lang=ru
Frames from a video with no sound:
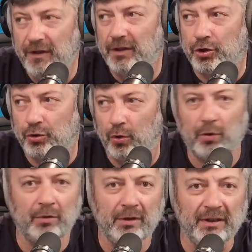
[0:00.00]
видно,
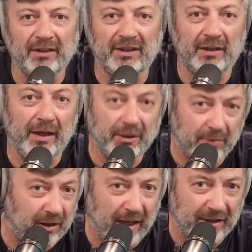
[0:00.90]
что и
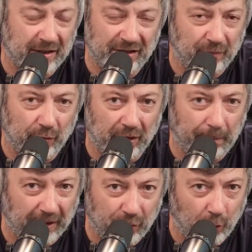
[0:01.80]
национализм китайский
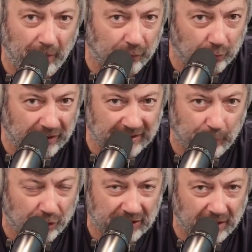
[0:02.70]
сегодня на подъеме
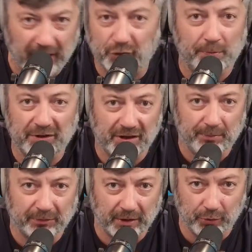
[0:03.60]
внутри самой страны,
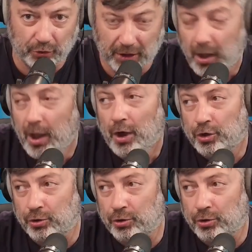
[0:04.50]
особенно среди молодежи,